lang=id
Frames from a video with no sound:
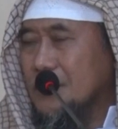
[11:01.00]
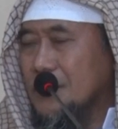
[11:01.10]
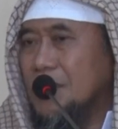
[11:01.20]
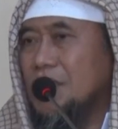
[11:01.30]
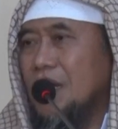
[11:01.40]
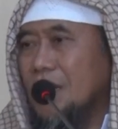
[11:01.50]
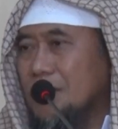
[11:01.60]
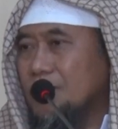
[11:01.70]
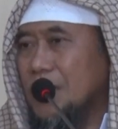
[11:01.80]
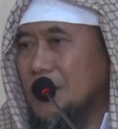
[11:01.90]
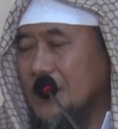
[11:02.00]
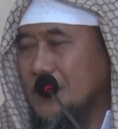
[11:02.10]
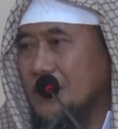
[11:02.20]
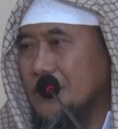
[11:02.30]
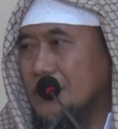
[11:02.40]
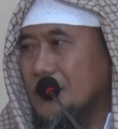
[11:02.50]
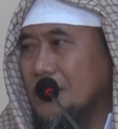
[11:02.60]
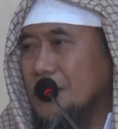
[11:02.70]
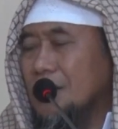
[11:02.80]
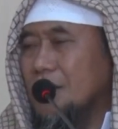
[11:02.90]
tidak akan pernah
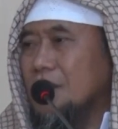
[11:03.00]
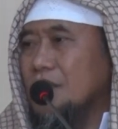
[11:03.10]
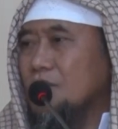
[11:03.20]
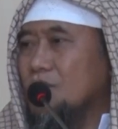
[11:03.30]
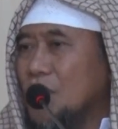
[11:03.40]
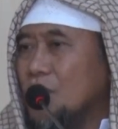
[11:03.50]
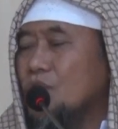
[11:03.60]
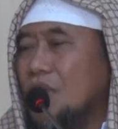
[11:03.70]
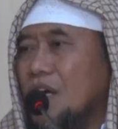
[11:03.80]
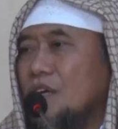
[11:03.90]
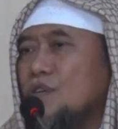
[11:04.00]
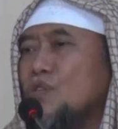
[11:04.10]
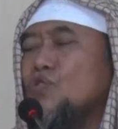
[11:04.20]
berkurang